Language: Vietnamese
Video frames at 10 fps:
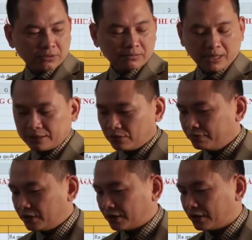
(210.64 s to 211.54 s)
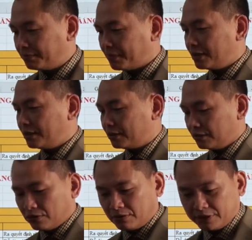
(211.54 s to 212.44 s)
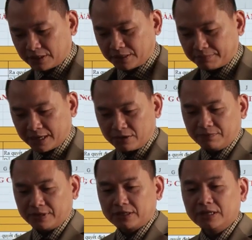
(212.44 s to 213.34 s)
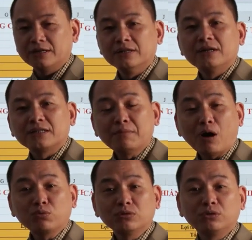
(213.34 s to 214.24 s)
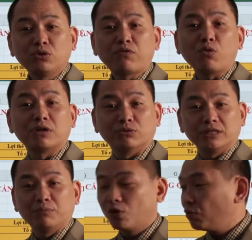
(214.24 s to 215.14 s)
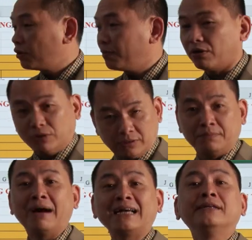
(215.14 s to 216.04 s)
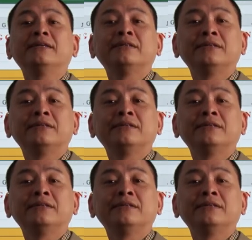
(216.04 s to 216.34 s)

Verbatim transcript: mai có việc này, mai nhà tớ có việc này, mai có việc kia. Thế mà ông ấy thuyết phục kiểu gì một lúc nó bảo mai đi.